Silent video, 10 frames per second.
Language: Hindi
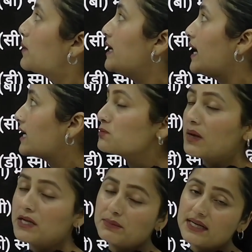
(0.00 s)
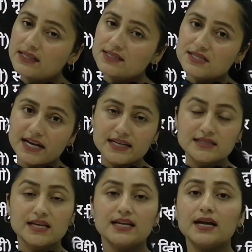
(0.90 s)
की है एक्सपेरिमेंटल स्टडीज
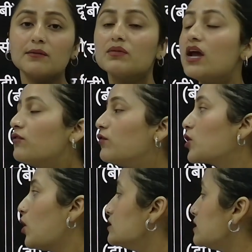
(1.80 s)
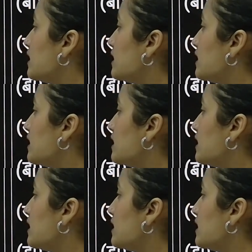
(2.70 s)
के लिए वो कौन सी